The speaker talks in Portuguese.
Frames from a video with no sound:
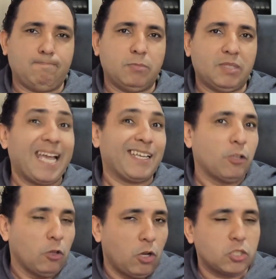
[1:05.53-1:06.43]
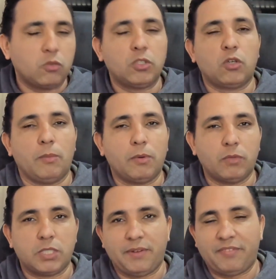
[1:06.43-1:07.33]
tecnológico de como que
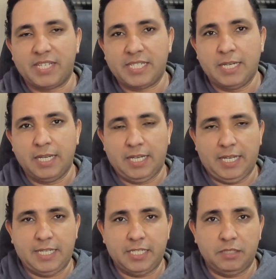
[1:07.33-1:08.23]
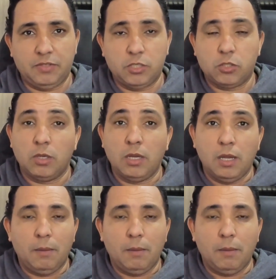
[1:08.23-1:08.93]
você vai fazer esses vídeos.